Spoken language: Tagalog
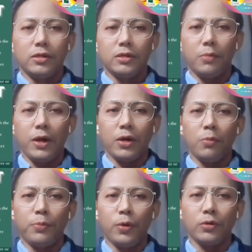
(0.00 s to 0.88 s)
na
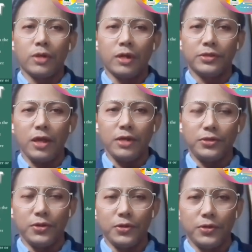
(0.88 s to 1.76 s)
meron pong
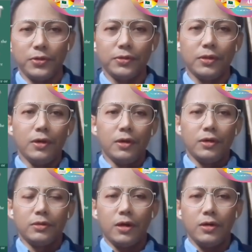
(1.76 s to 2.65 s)
translation
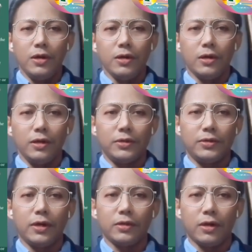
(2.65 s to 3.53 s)
na
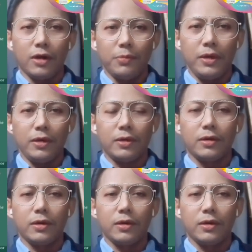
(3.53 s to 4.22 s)
English at Arabic.